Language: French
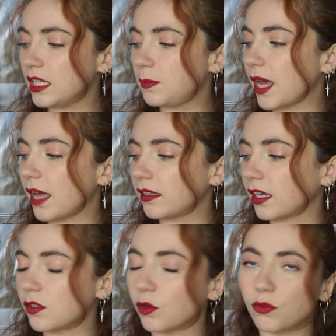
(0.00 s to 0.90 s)
hyper
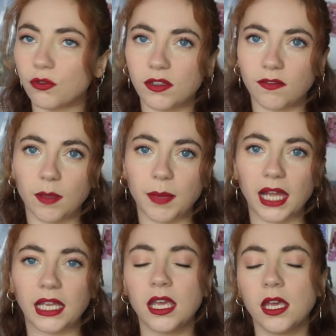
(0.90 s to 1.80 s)
intéressants puisque ça vient
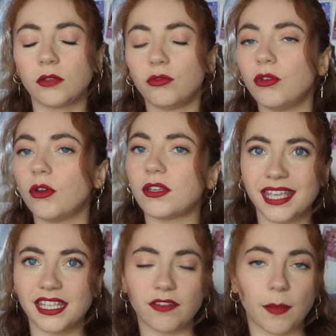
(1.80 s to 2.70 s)
parler du deuil,
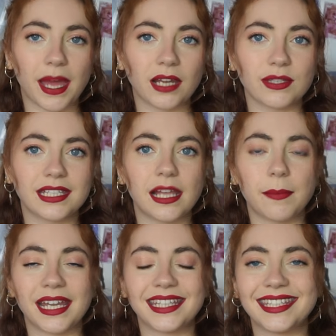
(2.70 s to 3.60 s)
ça vient parler aussi de la
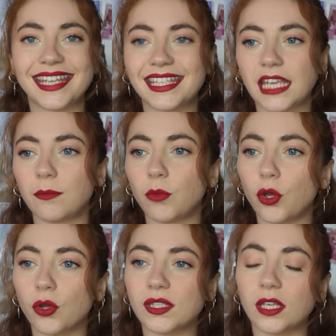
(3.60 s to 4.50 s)
maladie
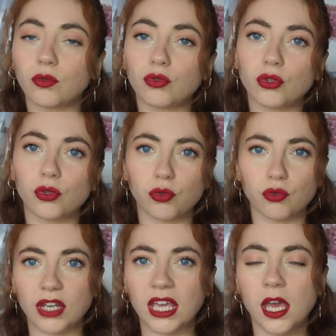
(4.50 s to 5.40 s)
d'Alzheimer, ça touche le
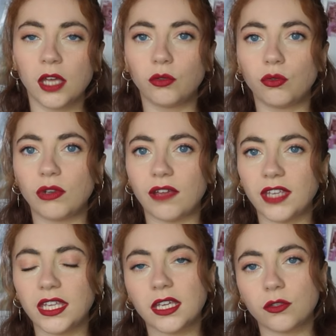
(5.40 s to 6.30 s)
sujet de la
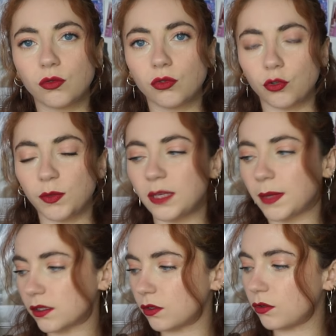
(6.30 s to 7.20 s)
vieillesse, de s'occuper des
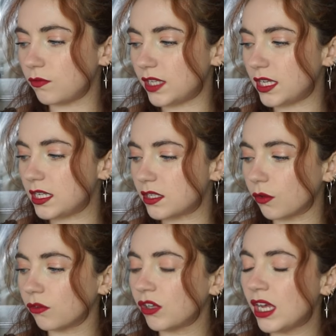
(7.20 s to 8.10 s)
personnes
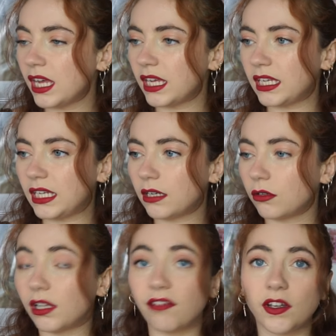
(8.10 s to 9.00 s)
vieillissantes et
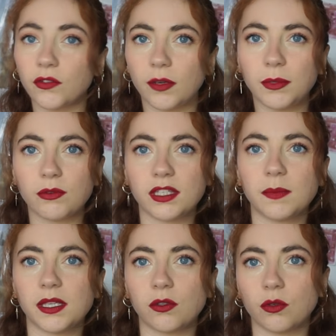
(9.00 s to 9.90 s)
euh, de la fin de aussi
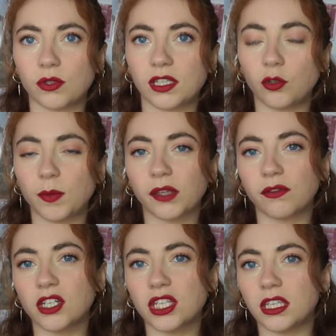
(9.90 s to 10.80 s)
parce que c'est deux
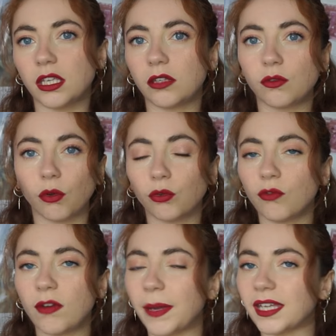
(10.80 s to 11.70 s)
personnages qui se
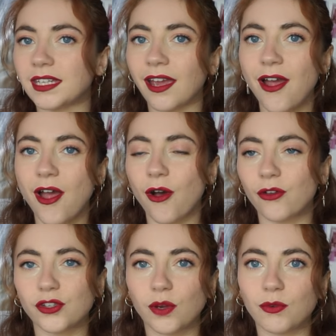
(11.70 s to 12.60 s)
retrouvent à partir
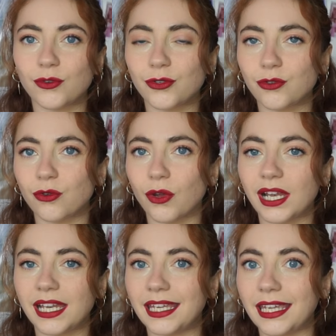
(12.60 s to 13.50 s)
ensemble sur
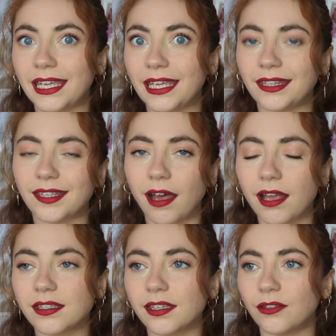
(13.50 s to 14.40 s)
les
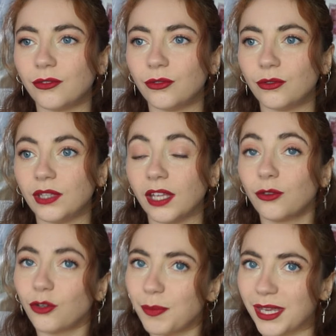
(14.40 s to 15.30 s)
traces d'un
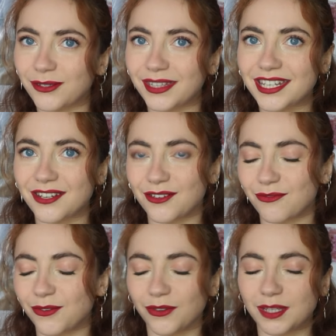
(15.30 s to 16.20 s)
autre personnage. Je
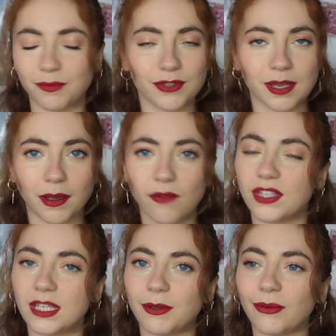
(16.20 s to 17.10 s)
vous en dis plus après en
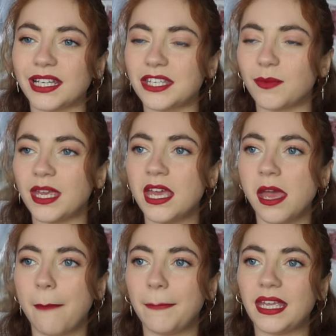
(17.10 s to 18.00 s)
vous expliquant le résumé.
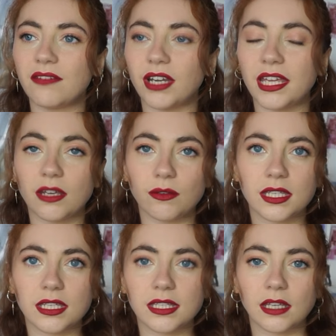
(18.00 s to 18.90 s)
Mais voilà, il y a
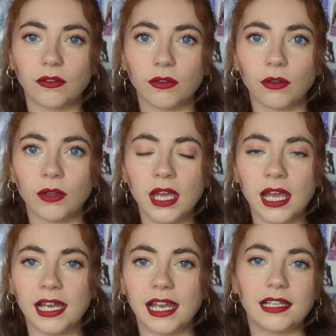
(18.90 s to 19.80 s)
aussi cette, euh,
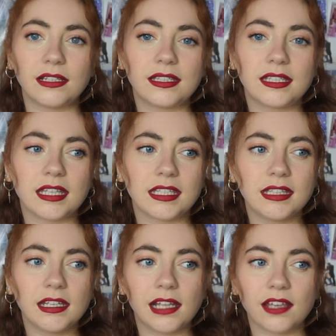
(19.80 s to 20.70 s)
cette
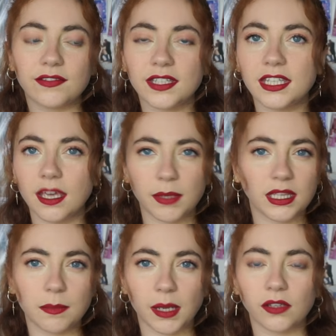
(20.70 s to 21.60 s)
idée de la vie qui amène
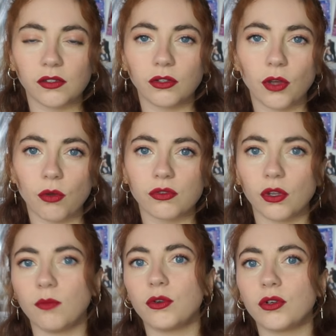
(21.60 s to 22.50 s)
des personnes
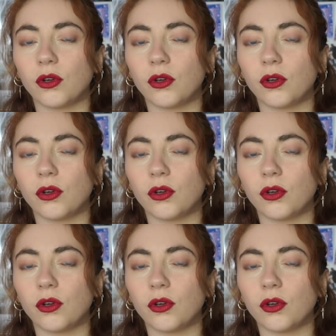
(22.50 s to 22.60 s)
ensemble